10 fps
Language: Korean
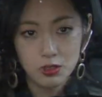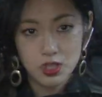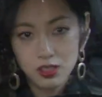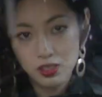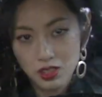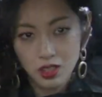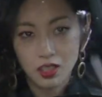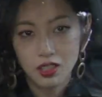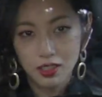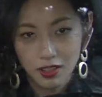윤여은
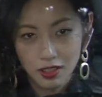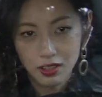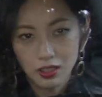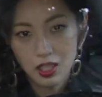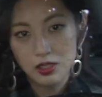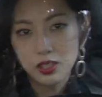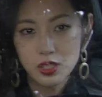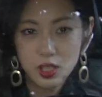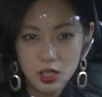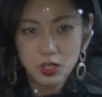씨,
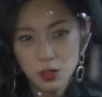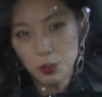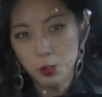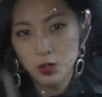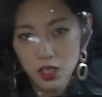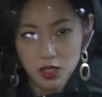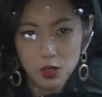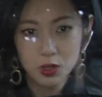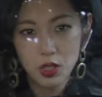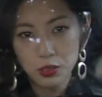당신이 착한 척
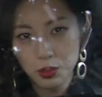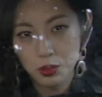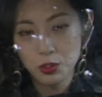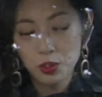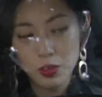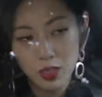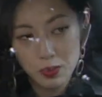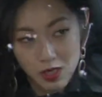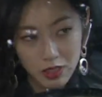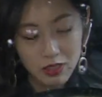고상한 척하는 것도 얼마
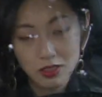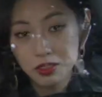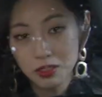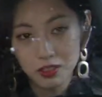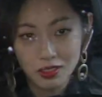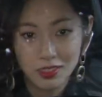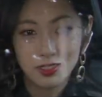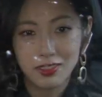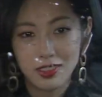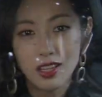남지 않았어.
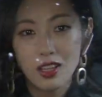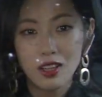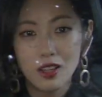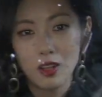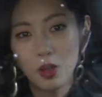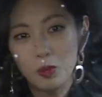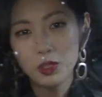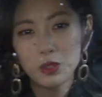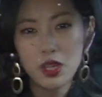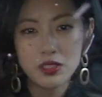
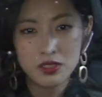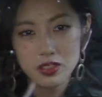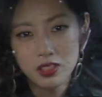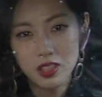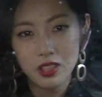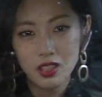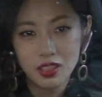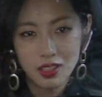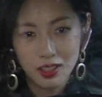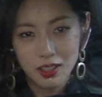어머니도
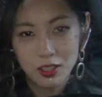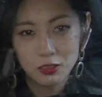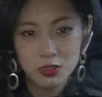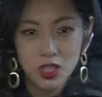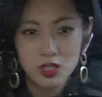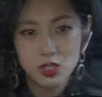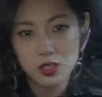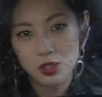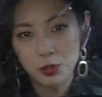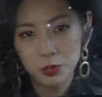아셨으니까 우리의 이
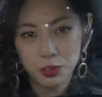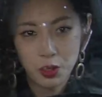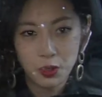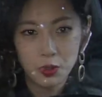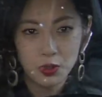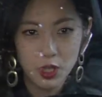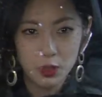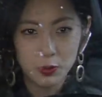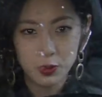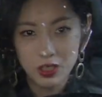지겹고 더러운
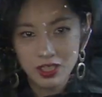게임도